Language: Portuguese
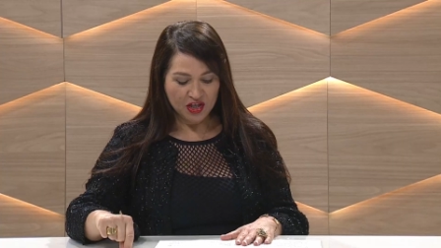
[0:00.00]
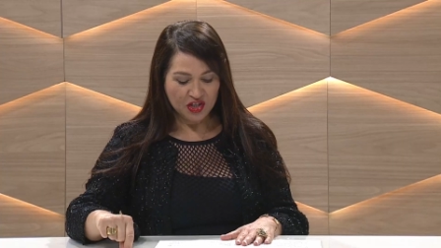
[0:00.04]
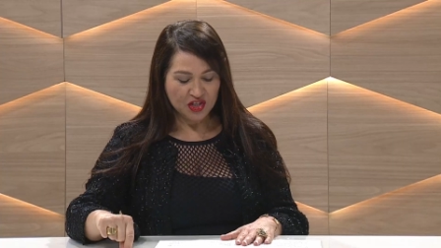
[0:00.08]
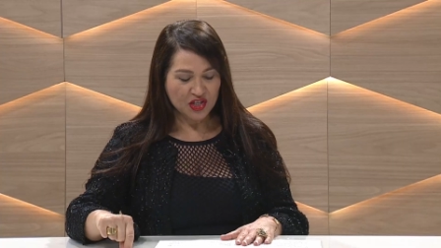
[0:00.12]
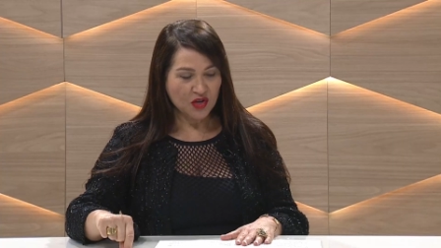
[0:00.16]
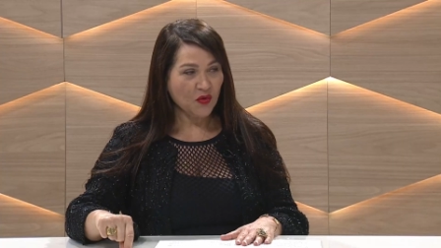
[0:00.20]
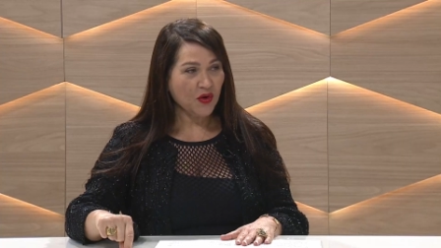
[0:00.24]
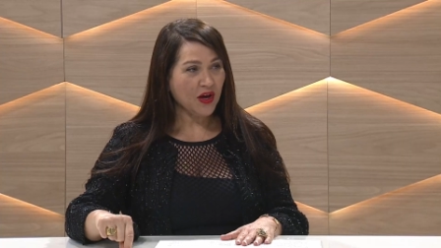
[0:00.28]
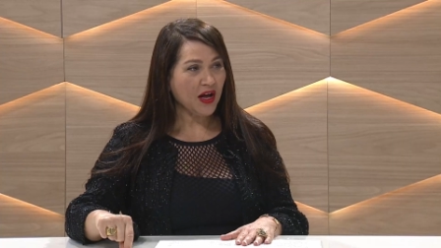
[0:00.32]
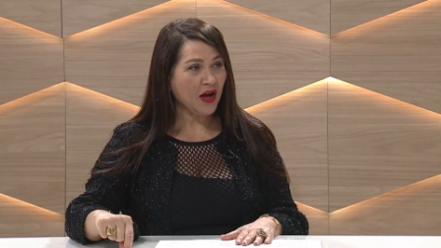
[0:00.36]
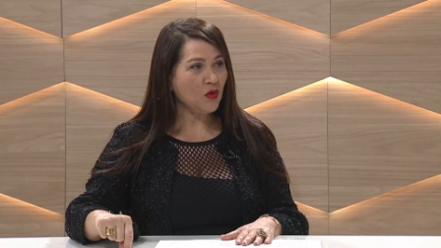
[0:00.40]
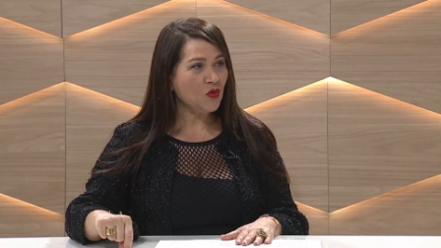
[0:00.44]
a
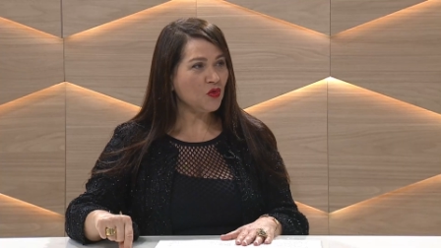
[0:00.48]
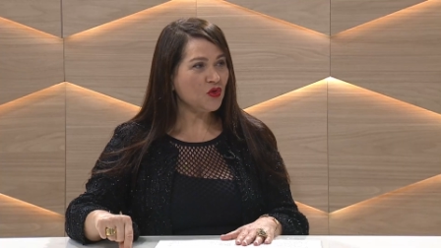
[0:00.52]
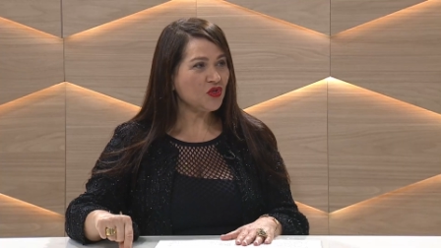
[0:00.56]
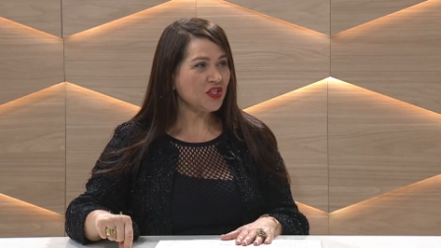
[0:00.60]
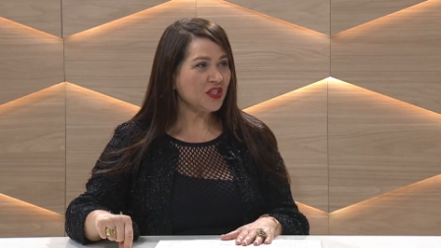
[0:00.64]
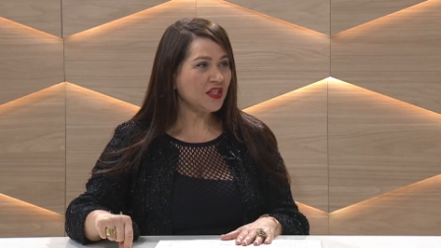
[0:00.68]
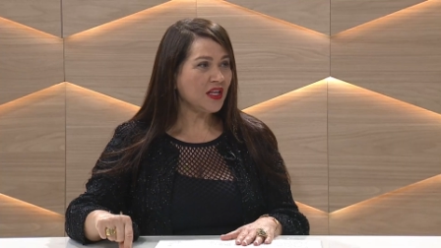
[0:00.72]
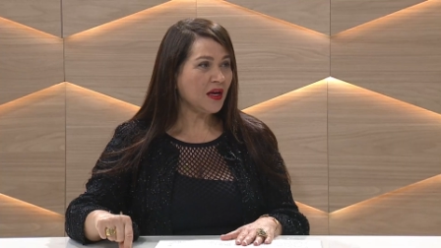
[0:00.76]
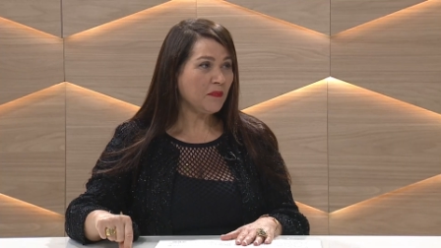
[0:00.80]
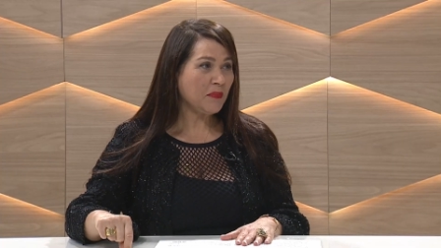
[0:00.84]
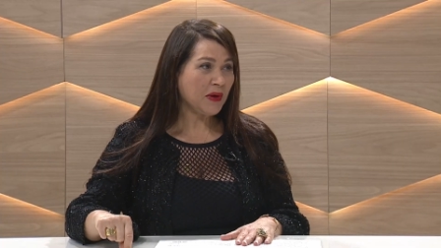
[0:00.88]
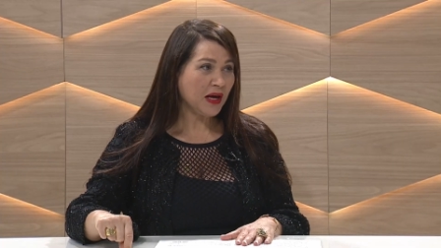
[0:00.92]
região
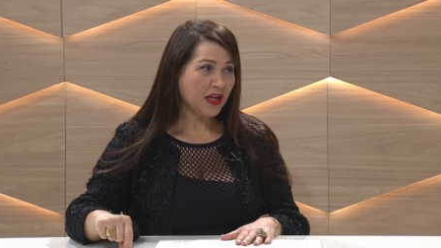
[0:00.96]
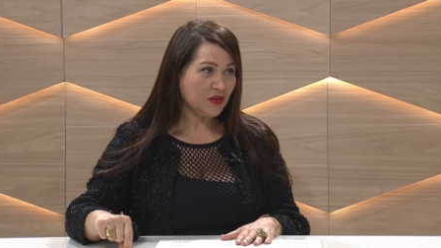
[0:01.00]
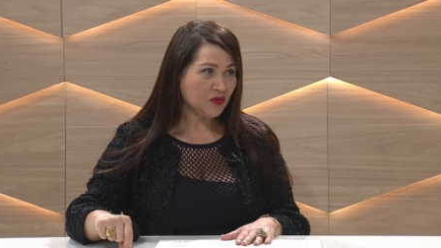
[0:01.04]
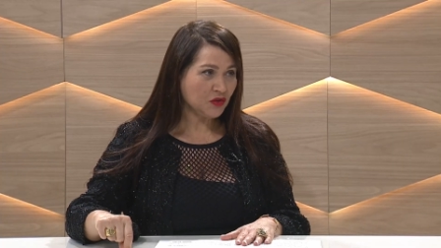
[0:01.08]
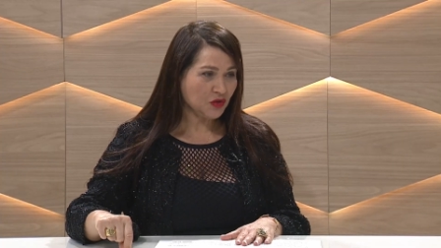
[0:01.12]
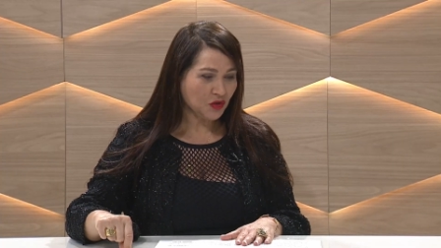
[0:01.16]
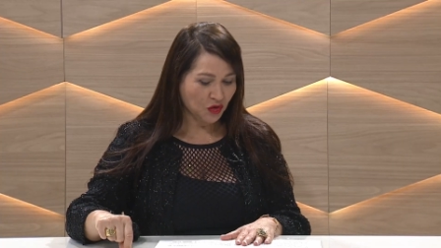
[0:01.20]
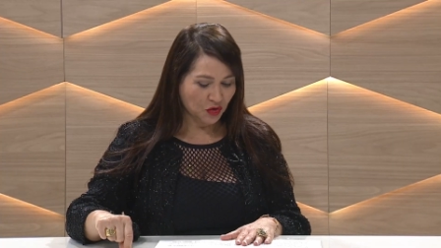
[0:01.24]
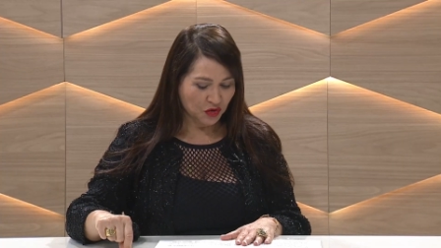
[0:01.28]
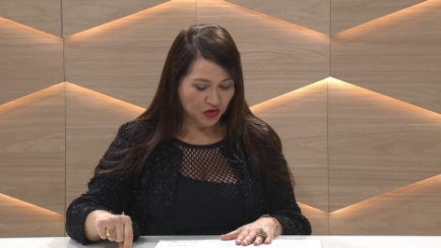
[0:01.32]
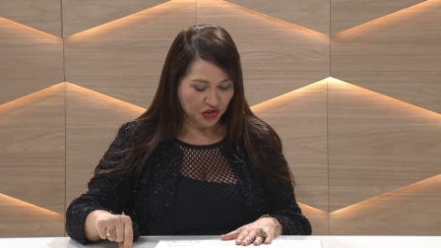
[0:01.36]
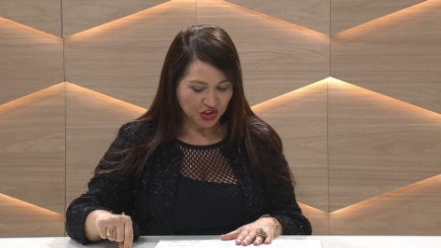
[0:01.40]
gaúcha da
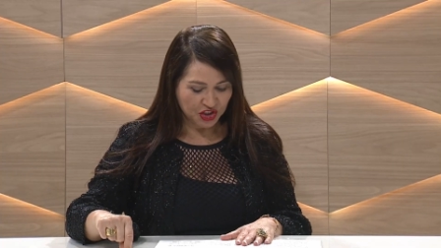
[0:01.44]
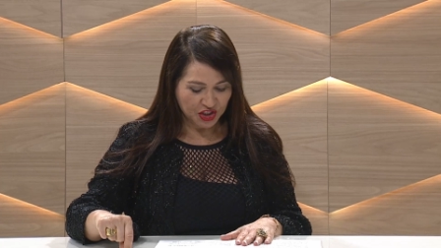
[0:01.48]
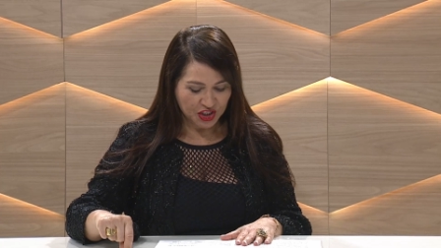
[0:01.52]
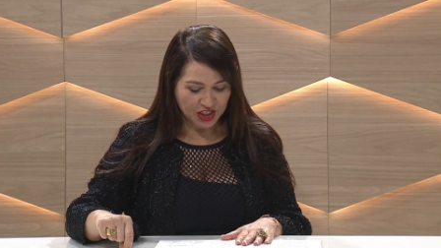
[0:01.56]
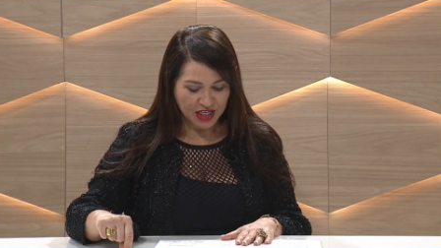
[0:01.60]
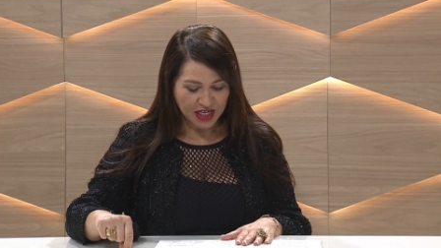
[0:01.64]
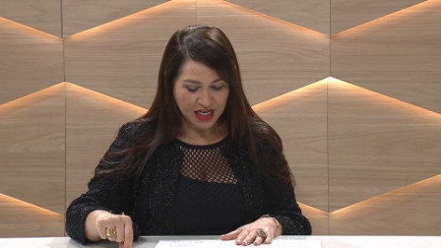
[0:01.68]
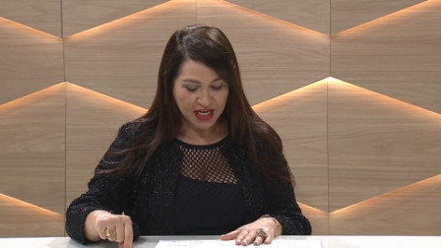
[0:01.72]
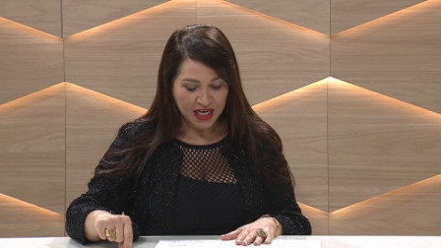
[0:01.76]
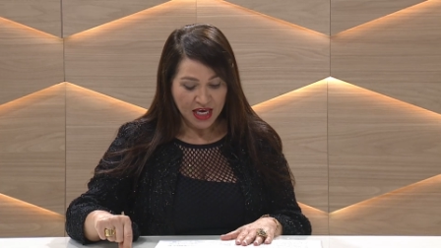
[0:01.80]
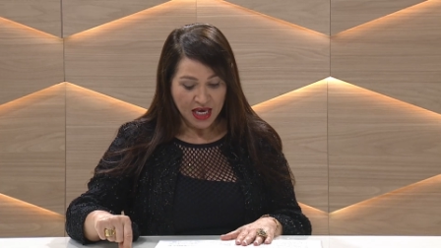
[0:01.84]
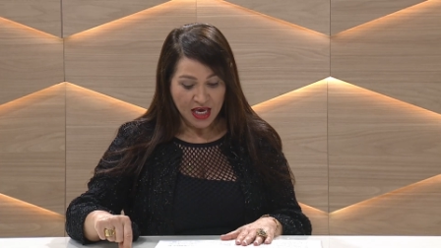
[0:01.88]

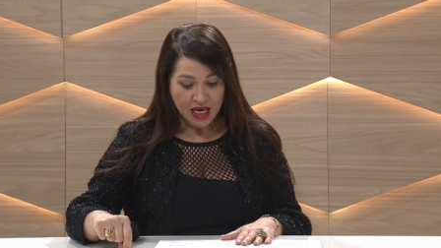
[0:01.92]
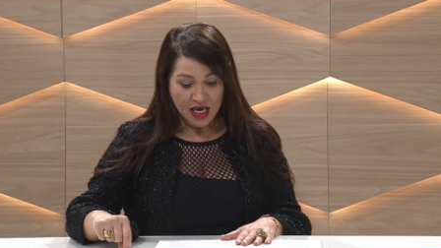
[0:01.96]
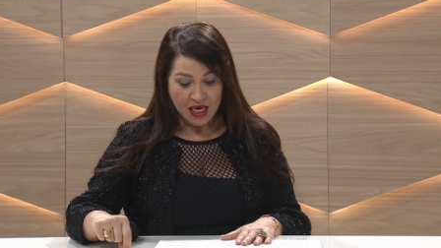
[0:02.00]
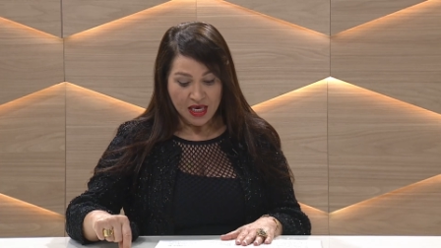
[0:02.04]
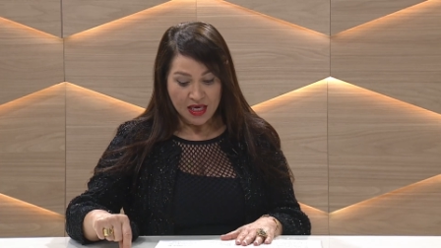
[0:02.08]
paleontologia